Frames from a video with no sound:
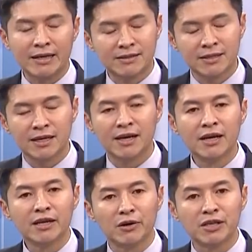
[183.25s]
他真的
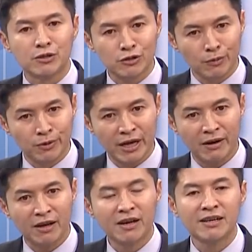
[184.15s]
有点受不
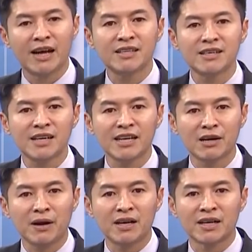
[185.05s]
了了。来听一下
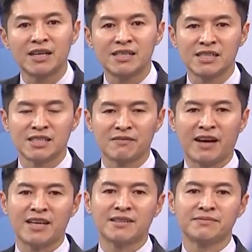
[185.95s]
严宽恒跟林静怡的
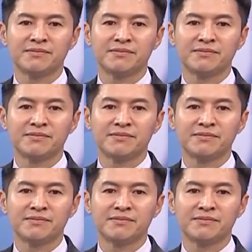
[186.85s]
反应。